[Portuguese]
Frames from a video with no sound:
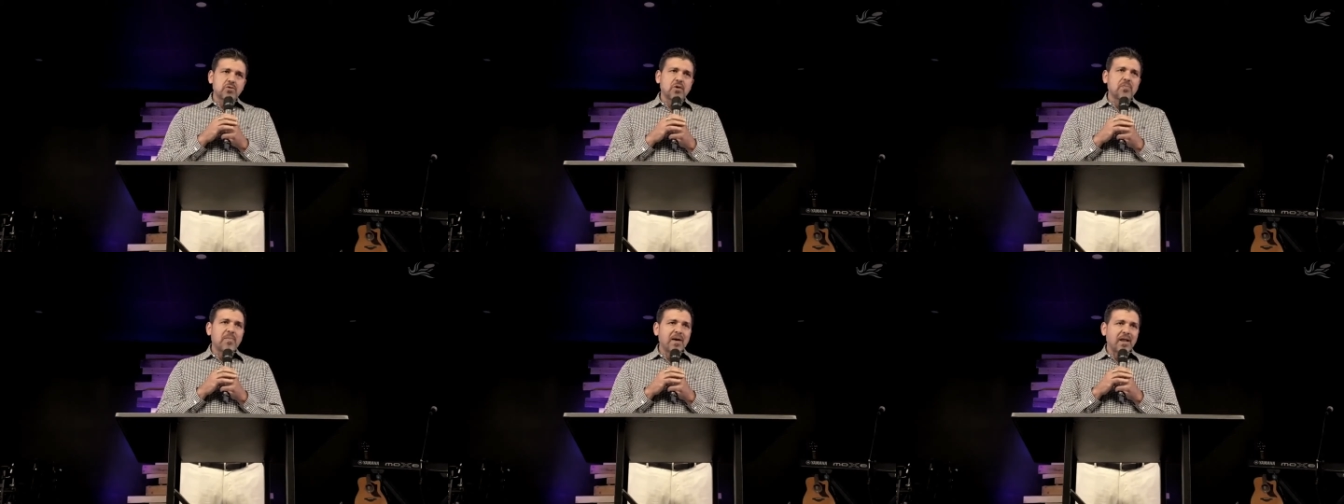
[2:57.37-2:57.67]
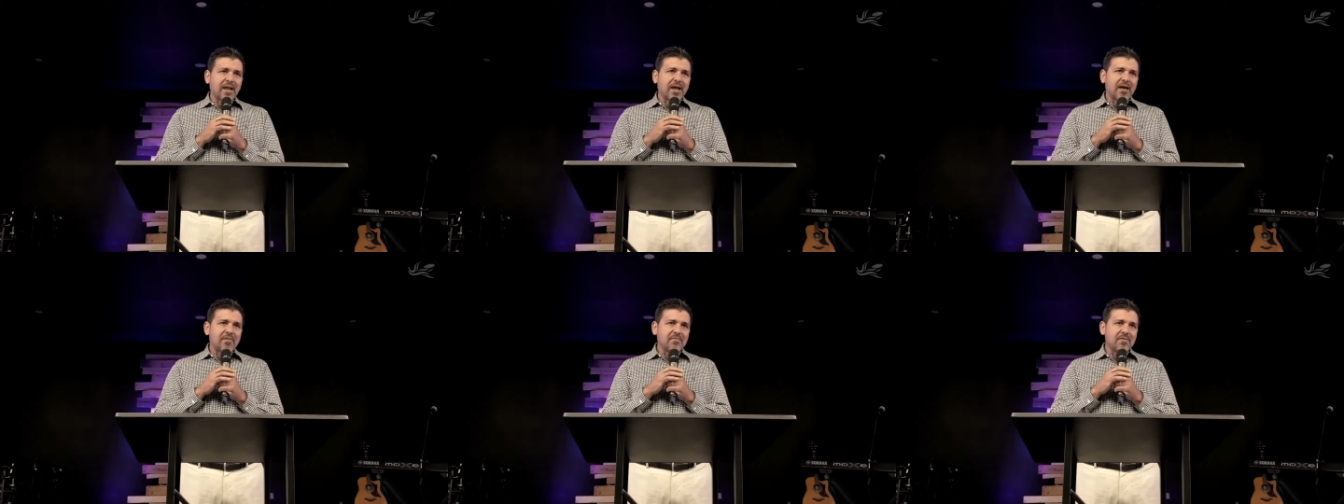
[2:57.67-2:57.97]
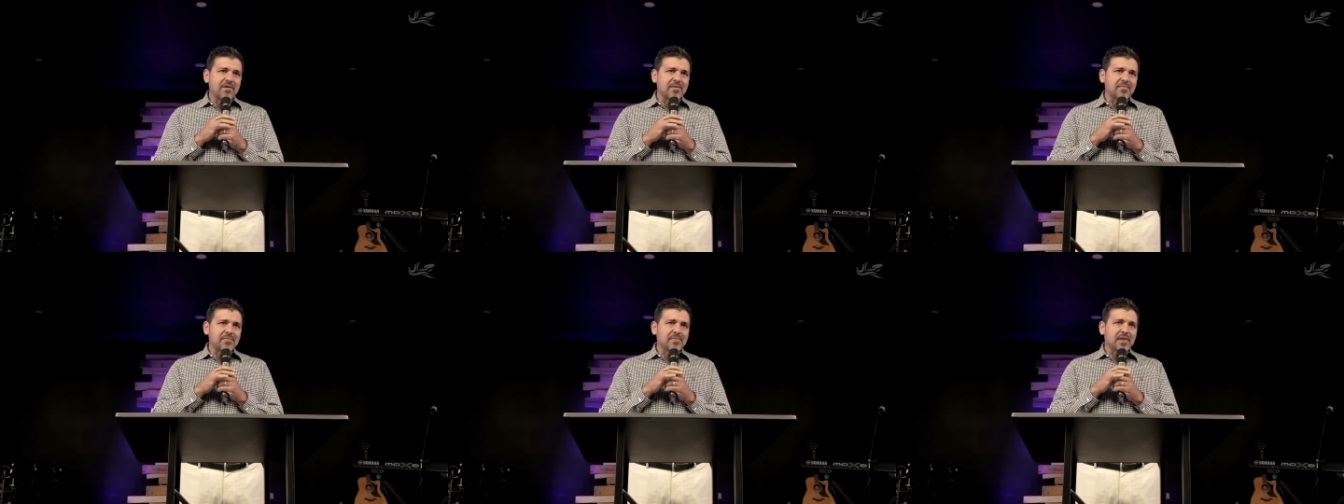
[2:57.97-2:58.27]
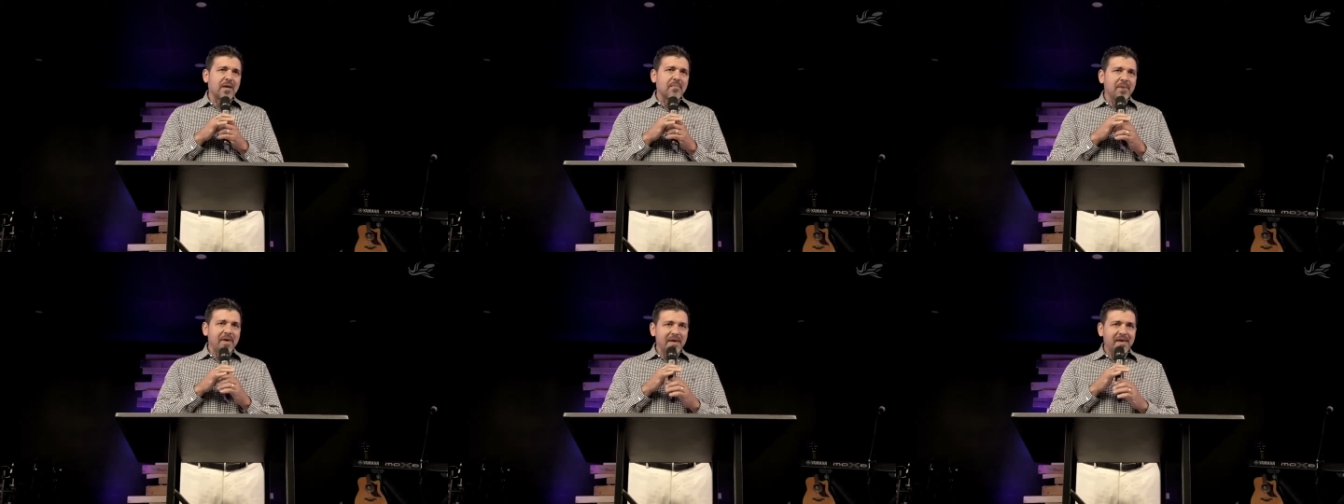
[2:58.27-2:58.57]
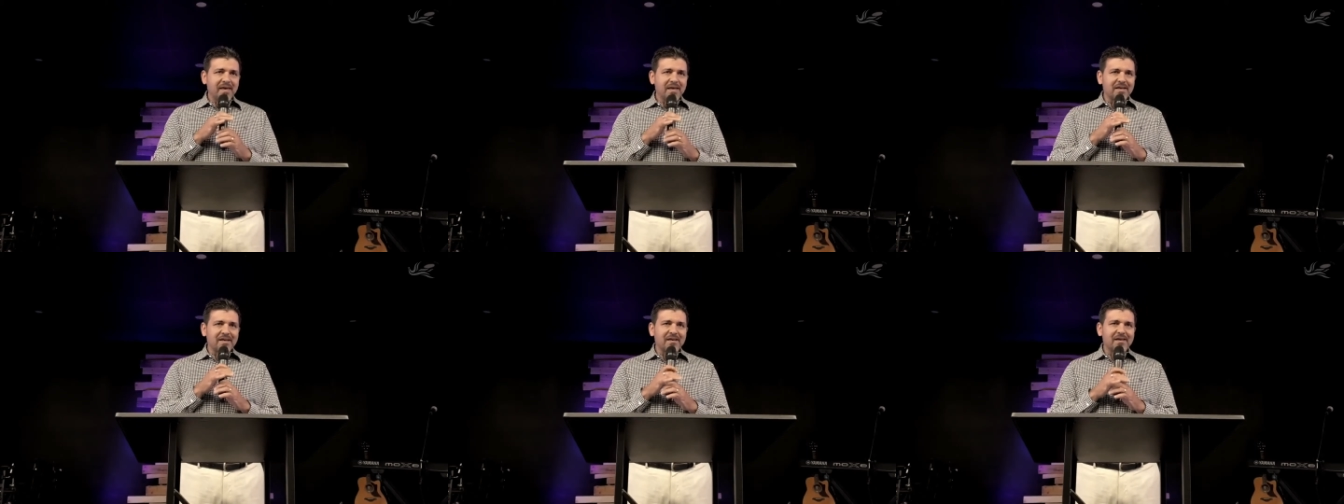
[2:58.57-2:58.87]
da Sua palavra.
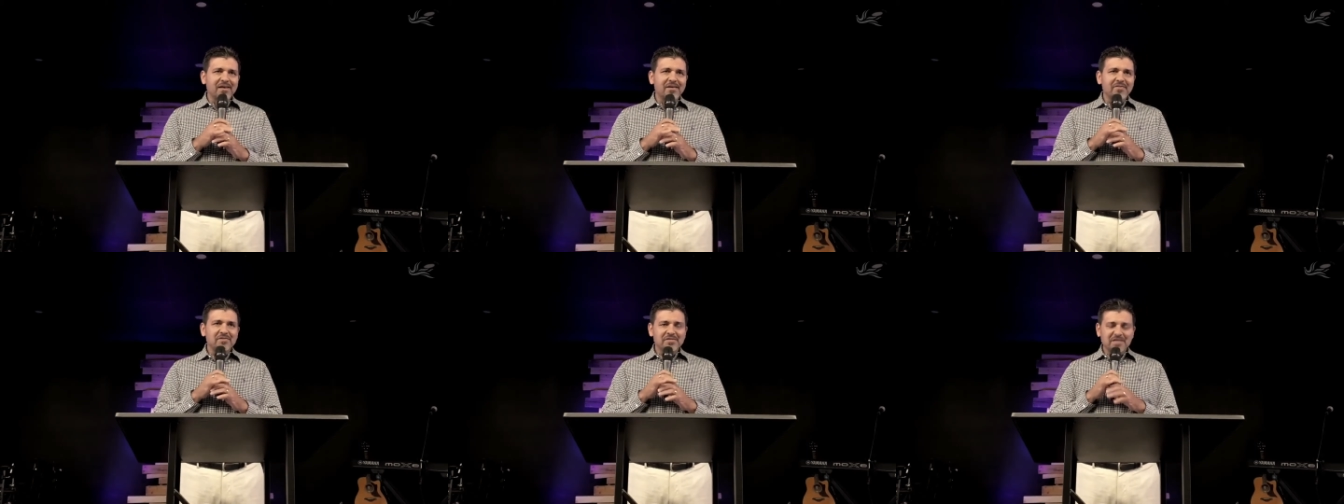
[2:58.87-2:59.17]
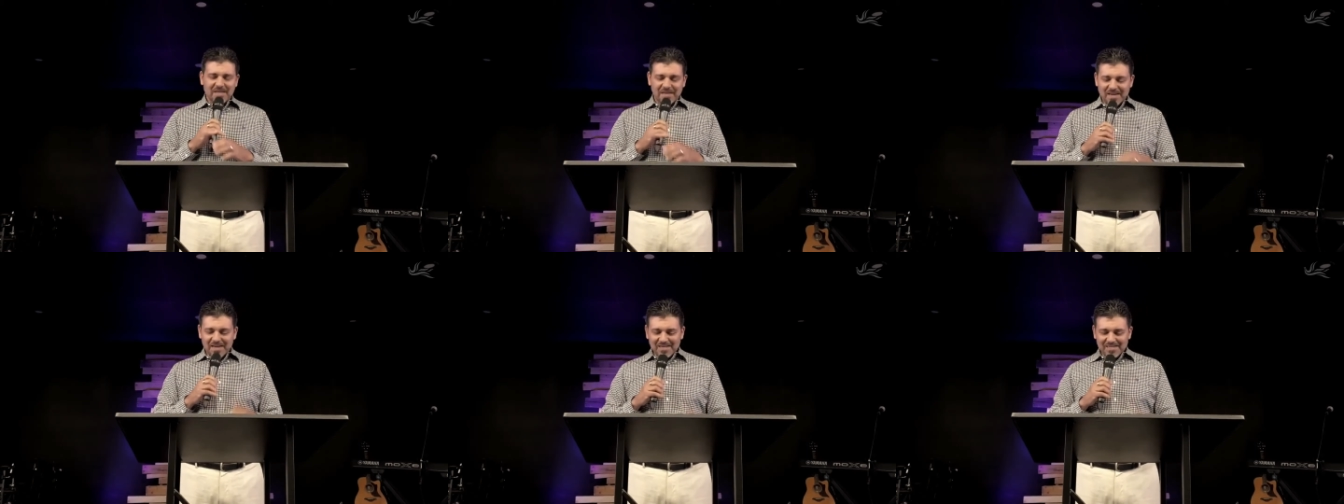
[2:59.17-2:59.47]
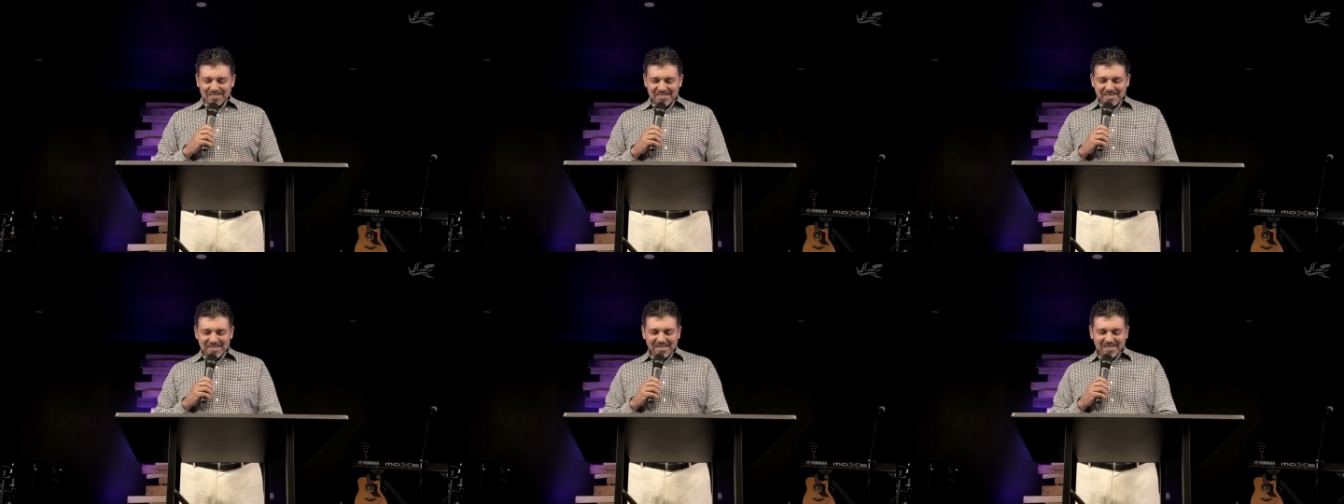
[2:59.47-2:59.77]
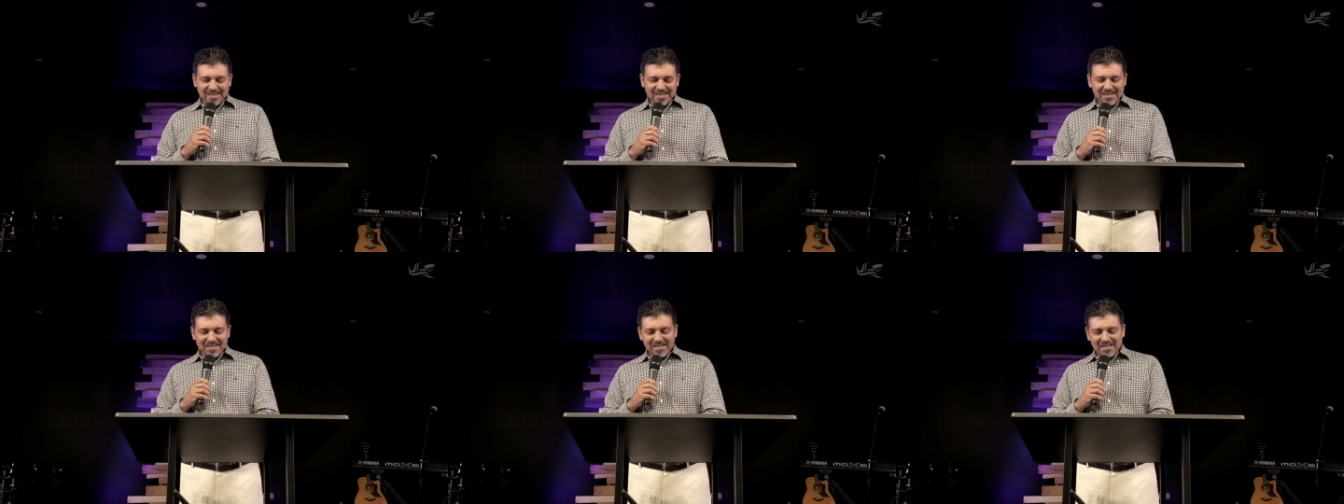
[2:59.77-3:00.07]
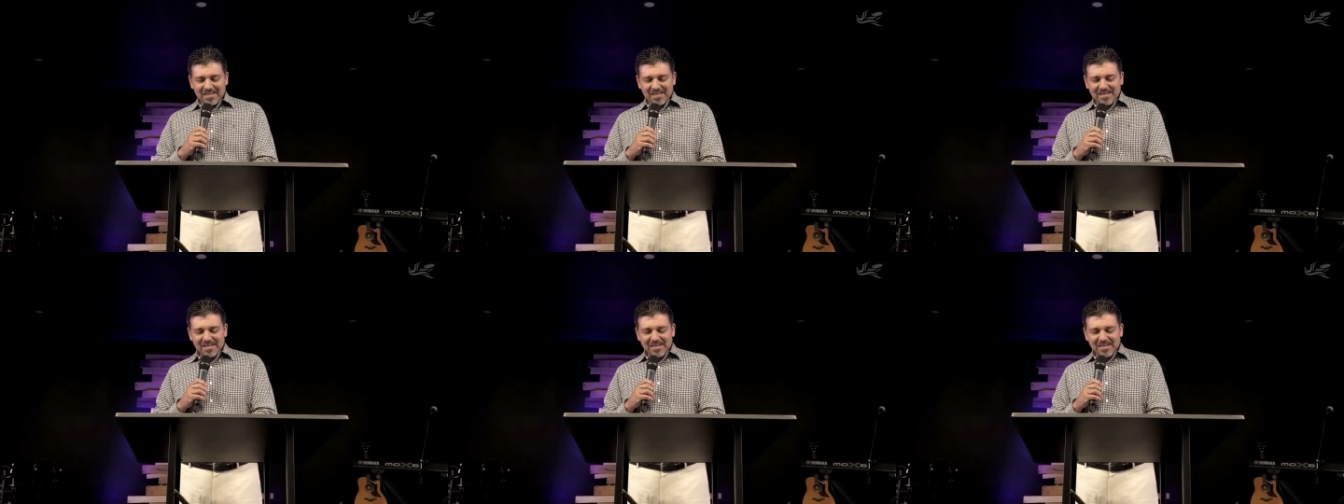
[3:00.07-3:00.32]
Amém? Você crê assim?